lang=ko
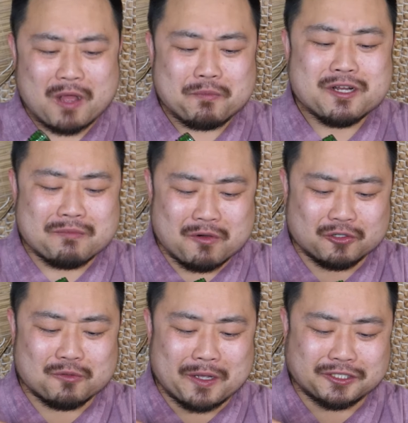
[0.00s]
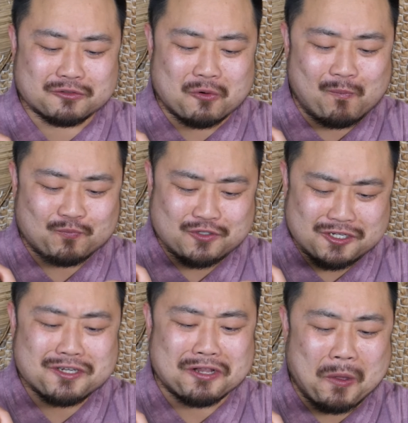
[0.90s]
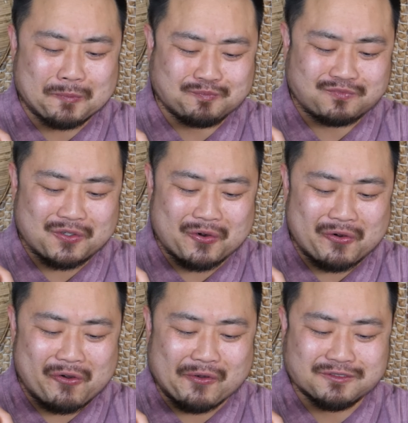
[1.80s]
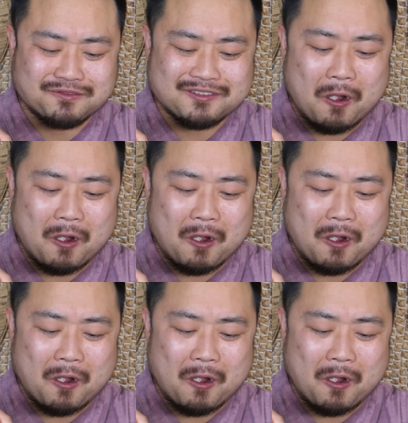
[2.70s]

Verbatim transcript: 밥이랑 먹어도 맛있고 찌기네. 꼴꼴꼴.